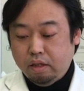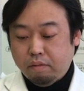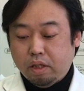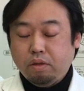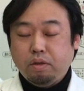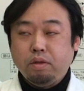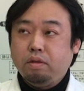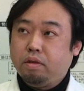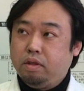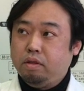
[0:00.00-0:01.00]
まあ、消
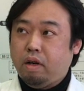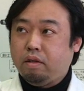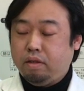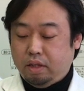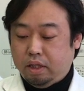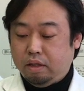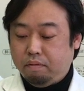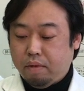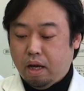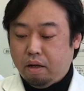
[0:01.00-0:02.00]
毒ワクチン、
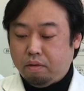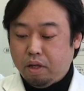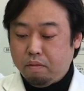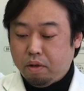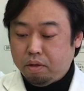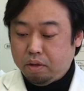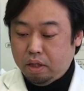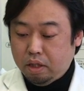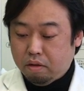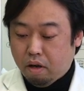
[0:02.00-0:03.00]
まあ、これも
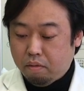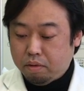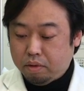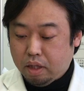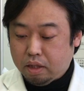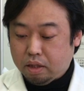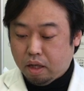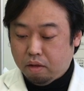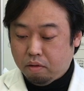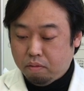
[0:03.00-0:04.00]
いいとは思うんです
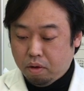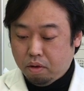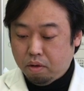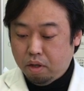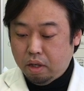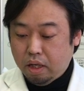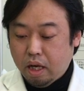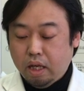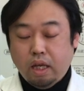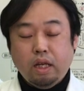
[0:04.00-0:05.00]
けどもや
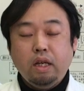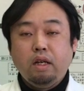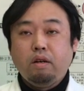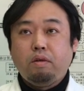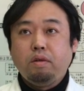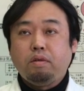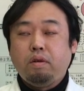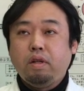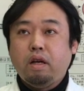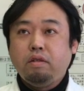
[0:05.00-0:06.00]
はりこの
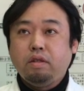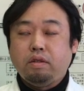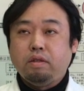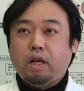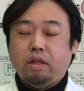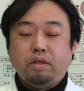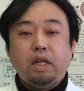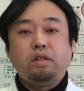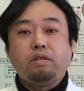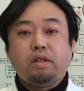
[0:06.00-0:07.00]
コロナウイルスあの
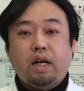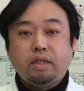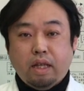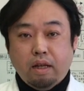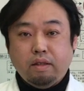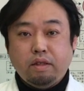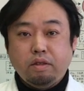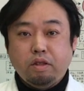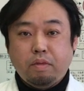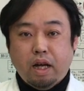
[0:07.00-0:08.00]
接触感染って
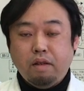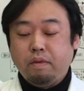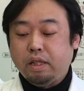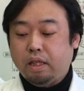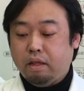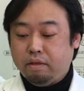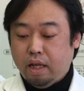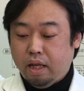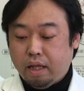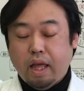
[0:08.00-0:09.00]
いうのもありましたの
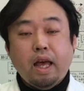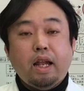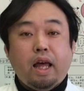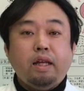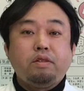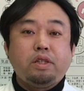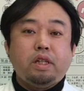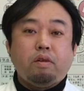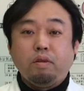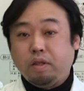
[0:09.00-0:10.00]
で手洗いそし
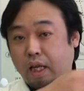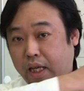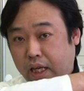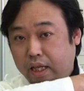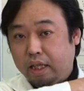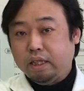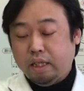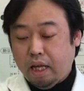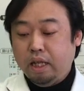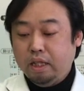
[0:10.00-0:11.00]
てこの咳です
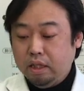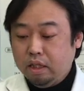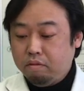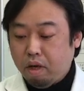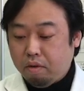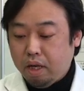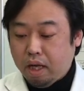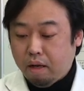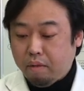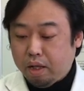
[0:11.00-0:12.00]
ね、まあ、これ
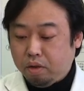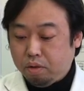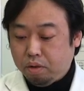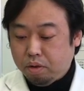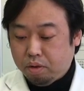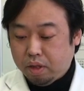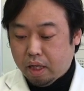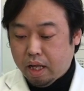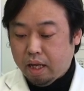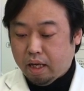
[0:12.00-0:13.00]
がまあ重要
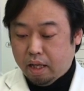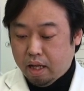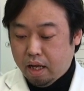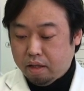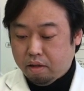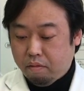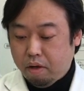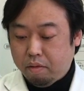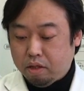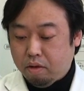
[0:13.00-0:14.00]
じゃないかなとは思います